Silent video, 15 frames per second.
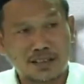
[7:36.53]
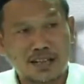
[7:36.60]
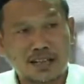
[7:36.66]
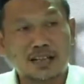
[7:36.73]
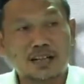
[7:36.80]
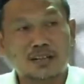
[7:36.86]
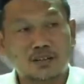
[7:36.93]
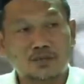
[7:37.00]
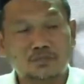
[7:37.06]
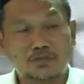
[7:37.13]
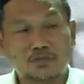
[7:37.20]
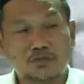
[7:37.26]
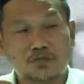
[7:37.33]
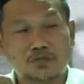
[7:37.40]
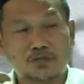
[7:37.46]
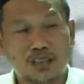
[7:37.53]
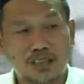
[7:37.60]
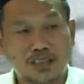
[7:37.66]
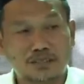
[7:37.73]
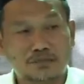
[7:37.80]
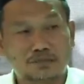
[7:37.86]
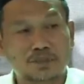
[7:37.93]
karena robkus
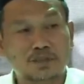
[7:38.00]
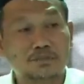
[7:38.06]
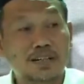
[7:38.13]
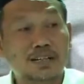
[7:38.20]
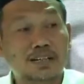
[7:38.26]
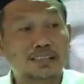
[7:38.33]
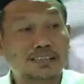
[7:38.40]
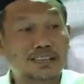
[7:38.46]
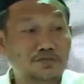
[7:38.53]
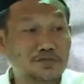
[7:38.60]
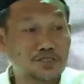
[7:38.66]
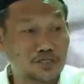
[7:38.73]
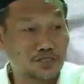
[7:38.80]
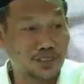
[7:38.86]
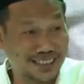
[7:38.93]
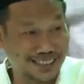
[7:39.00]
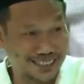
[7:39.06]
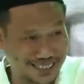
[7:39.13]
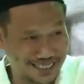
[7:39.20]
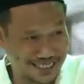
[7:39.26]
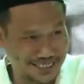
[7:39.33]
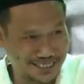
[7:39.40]
sholat biman laisa fi sholatin